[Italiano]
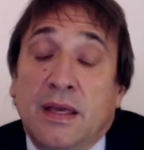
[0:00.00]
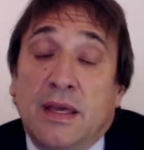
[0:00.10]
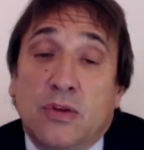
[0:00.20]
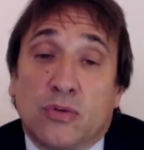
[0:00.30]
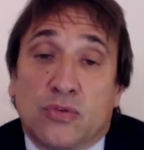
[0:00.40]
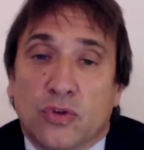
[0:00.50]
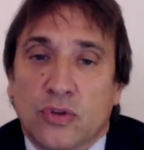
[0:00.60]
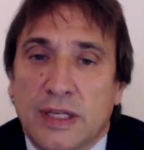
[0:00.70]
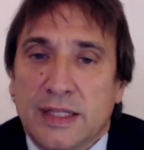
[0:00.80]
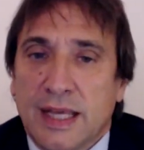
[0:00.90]
Io sono
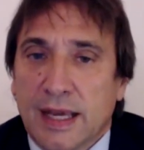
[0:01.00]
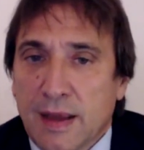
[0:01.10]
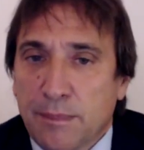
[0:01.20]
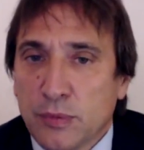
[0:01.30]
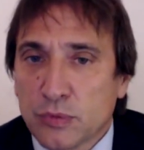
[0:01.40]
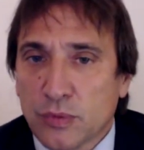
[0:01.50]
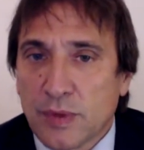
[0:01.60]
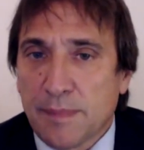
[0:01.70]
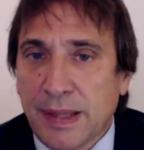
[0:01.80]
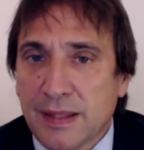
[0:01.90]
dell'idea che appunto
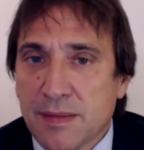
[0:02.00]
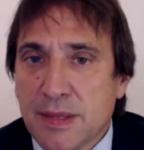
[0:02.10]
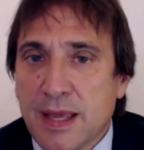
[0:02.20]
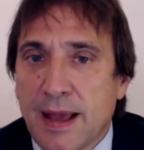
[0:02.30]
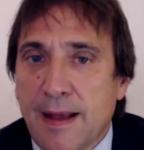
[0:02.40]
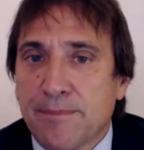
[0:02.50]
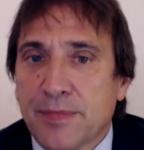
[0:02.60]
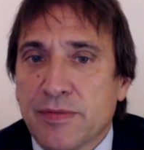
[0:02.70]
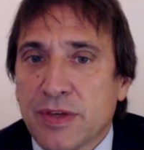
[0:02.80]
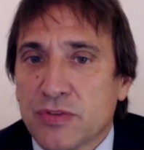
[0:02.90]
una pandemia
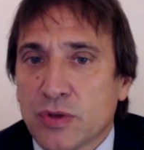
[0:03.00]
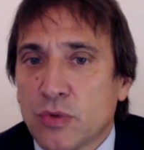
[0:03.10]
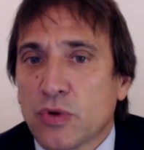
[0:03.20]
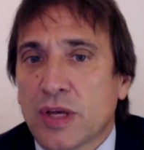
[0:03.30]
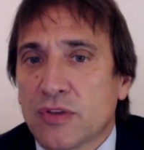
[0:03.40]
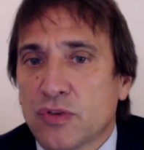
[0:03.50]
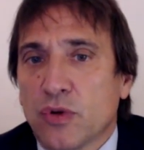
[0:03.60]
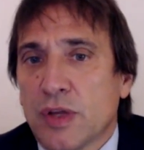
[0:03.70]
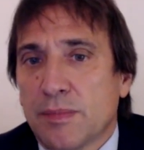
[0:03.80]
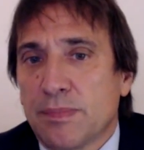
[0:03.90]
deve essere
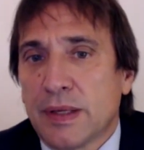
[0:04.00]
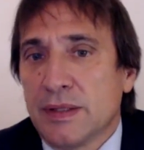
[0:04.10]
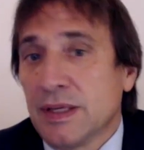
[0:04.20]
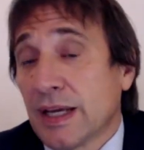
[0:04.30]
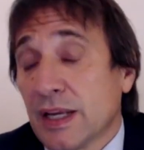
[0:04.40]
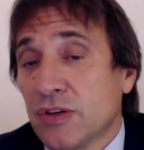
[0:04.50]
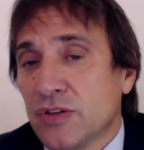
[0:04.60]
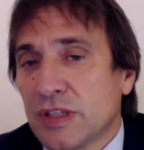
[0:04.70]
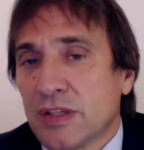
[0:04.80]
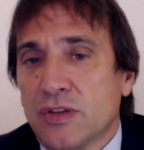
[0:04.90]
un'occasione di
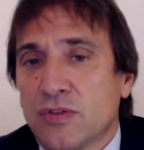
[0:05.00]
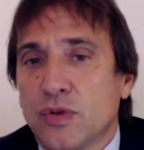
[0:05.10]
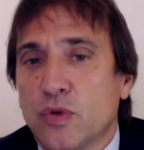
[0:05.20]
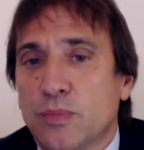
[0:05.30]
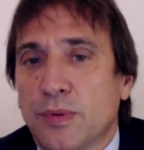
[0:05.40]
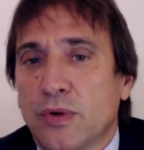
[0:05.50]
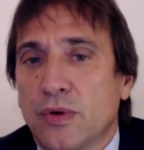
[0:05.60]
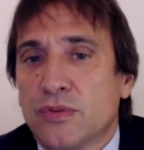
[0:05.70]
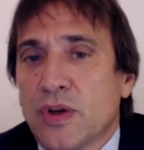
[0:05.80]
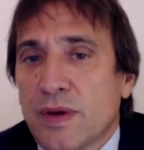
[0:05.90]
crescita, di
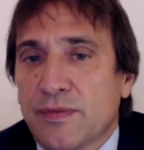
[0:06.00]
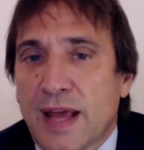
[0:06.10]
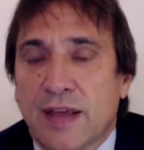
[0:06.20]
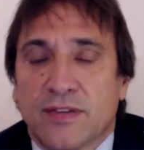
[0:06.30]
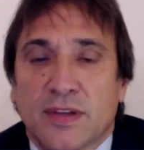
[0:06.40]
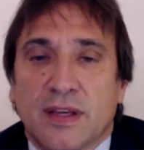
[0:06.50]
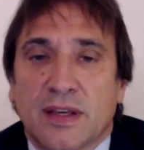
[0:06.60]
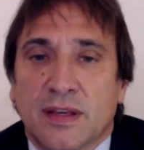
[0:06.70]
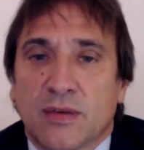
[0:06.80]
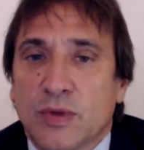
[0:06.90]
sviluppo. C'è una frase,
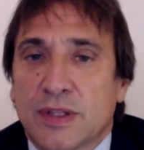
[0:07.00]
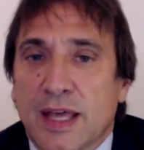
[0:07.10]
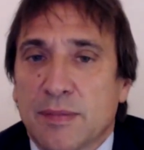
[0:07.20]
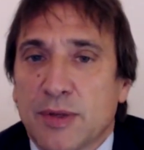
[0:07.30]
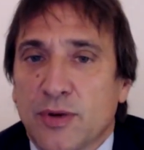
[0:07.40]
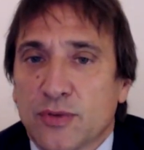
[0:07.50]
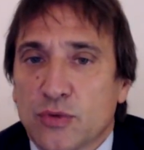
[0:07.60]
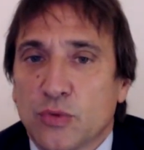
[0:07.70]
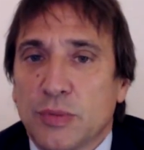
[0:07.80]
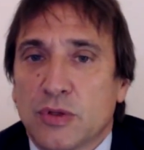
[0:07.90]
e termino
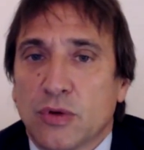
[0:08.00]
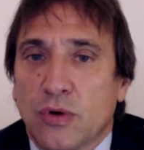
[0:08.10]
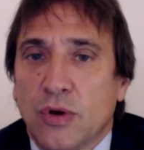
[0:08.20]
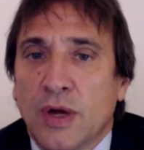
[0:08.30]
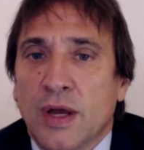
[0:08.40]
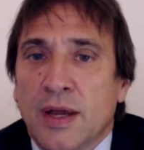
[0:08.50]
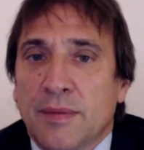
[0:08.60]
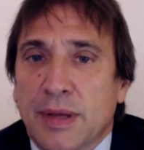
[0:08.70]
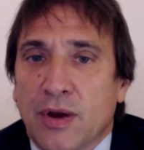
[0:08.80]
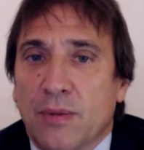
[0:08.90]
subito,
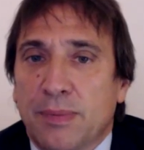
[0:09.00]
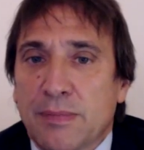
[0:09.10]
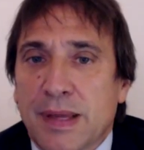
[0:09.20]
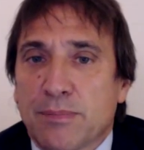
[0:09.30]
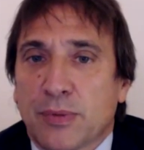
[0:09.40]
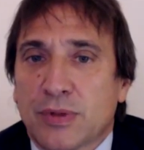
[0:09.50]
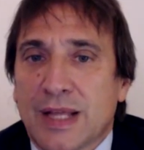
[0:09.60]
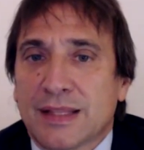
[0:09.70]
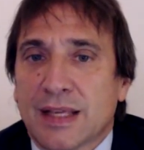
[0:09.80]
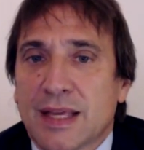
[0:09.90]
però per me è
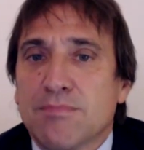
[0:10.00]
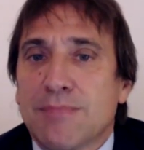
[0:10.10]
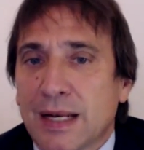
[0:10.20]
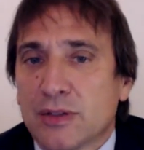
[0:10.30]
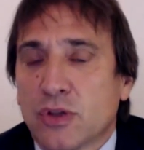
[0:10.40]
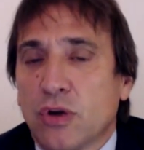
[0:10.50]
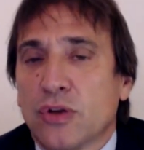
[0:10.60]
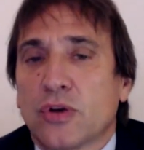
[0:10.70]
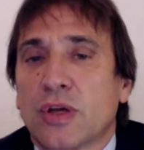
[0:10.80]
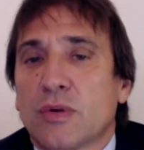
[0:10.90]
importante che mal
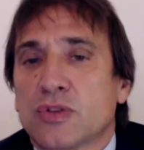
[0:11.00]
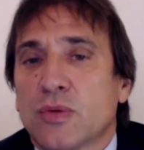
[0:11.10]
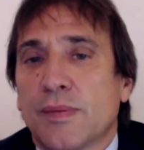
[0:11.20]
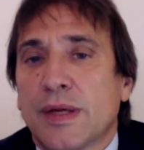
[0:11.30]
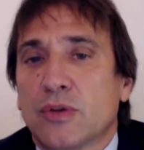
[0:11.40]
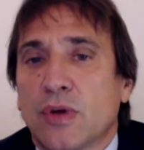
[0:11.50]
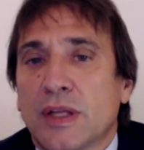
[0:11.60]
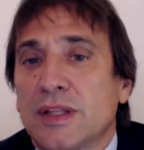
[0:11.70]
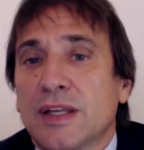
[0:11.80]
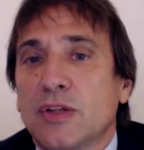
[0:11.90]
tollero che in questo momento è
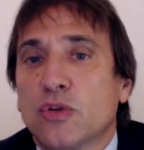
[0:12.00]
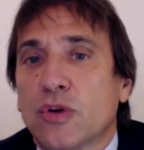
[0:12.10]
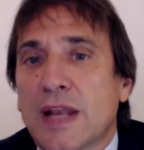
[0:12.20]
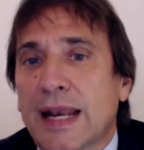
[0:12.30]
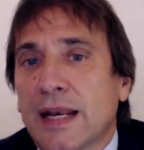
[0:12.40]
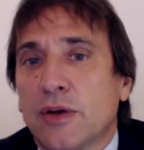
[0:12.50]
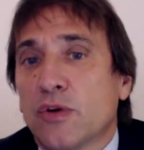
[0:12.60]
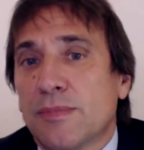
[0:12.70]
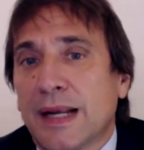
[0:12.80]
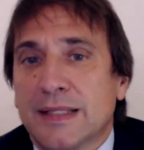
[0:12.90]
di ritornare alla
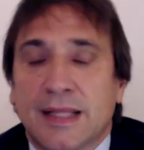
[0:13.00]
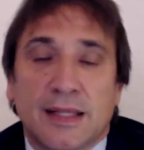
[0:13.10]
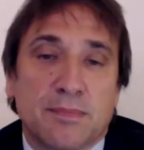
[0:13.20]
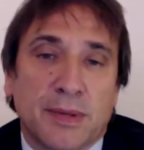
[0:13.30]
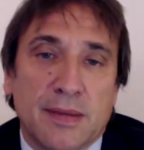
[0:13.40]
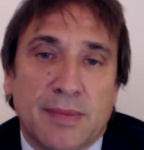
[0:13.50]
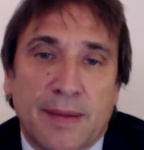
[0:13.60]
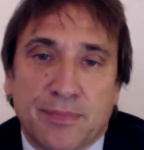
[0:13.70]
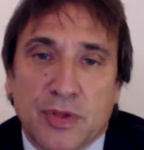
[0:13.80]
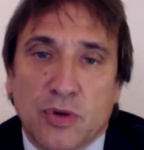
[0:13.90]
normalità di prima.
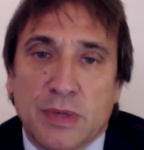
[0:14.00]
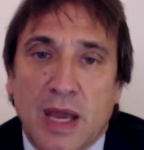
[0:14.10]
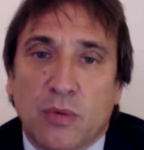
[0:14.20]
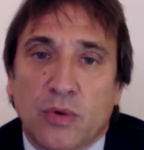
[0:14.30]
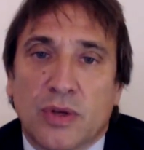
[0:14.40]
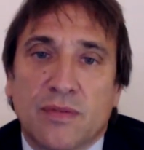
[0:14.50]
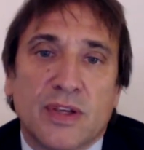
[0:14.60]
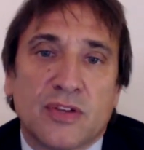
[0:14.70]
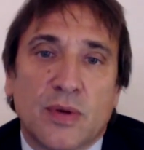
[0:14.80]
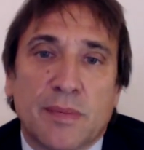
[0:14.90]
Io mi auguro che
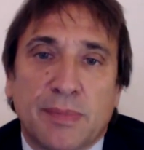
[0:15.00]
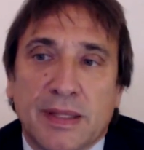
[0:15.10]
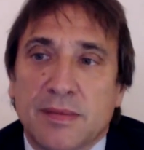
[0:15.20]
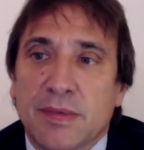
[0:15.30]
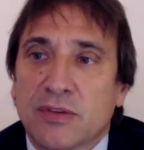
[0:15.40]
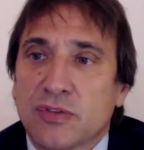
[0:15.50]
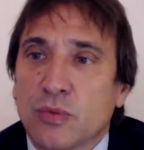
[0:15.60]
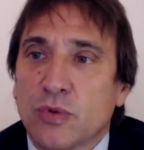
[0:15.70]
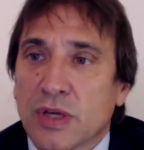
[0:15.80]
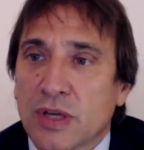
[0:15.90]
invece una pandemia sia
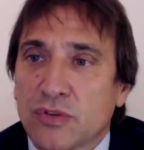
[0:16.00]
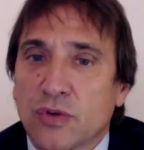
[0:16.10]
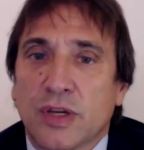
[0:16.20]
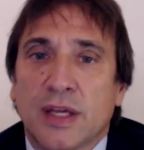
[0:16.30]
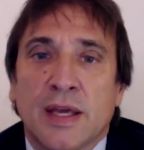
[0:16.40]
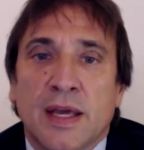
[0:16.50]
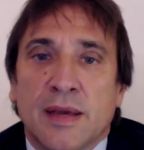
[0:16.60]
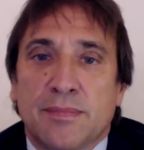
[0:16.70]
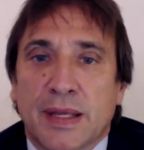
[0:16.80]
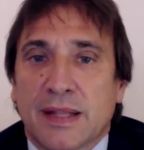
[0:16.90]
un'occasione
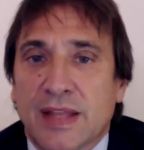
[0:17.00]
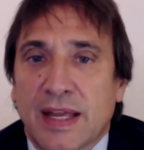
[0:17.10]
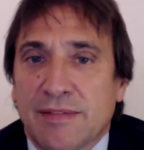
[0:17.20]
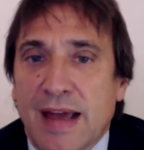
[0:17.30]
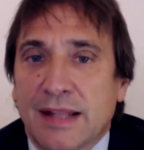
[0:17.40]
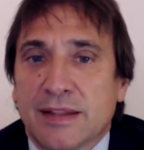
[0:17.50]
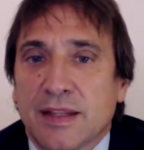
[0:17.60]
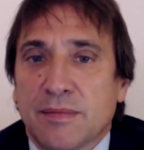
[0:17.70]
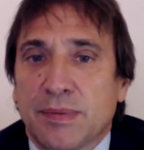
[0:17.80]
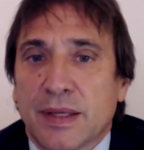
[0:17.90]
per andare
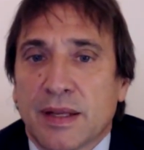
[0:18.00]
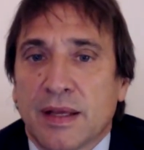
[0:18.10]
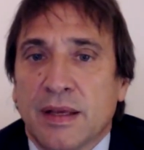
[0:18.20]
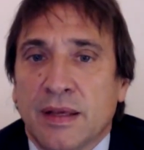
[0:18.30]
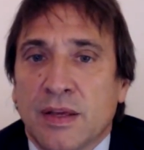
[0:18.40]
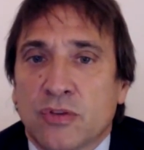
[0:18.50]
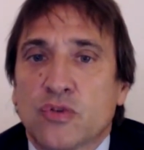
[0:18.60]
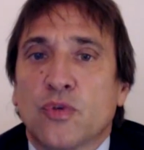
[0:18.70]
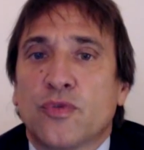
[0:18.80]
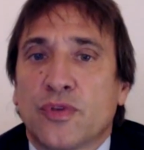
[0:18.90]
avanti, per
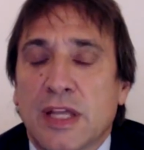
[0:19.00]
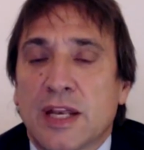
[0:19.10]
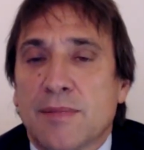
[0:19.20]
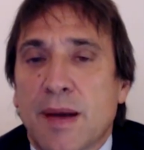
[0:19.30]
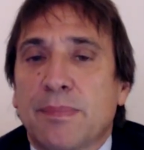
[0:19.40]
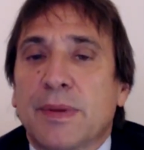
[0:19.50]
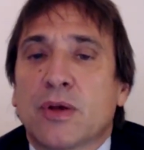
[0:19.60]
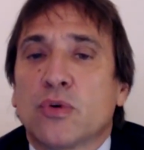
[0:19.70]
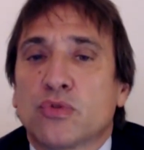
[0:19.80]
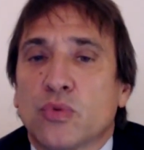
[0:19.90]
soffrire ma per
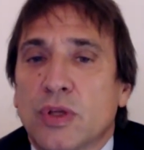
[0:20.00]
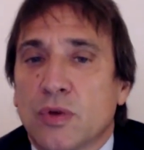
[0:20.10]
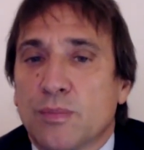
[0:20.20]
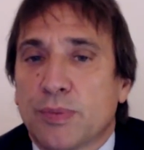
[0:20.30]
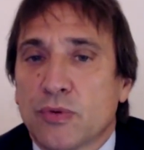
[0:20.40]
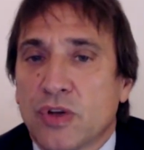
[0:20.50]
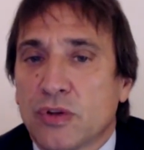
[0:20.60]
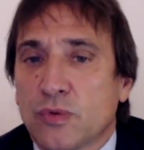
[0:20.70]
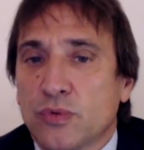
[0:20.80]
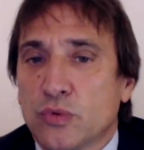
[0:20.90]
costruire un
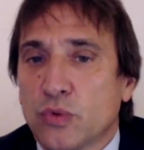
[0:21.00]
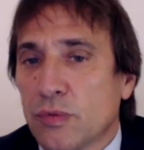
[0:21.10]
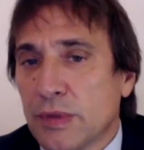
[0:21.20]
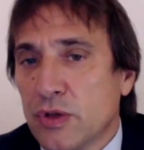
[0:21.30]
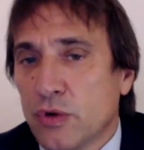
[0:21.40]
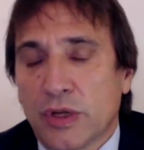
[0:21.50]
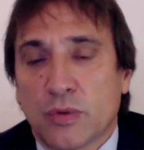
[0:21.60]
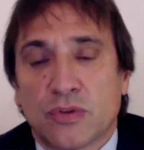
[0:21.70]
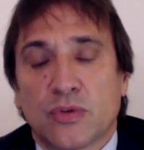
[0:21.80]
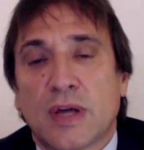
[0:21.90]
progetto futuro migliore, in
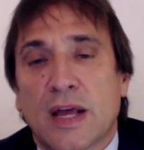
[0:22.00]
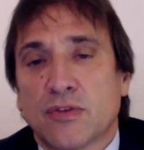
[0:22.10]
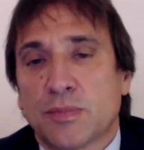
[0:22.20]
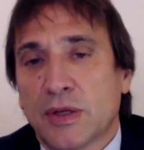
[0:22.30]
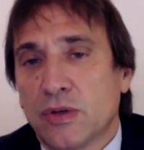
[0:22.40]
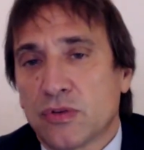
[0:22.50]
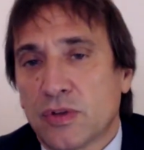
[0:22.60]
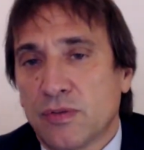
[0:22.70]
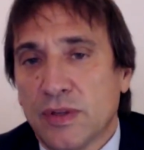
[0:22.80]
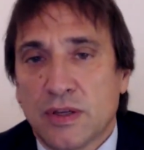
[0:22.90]
questo caso per i
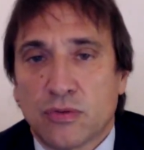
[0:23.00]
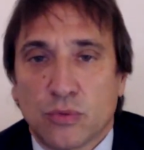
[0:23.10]
nostri figli e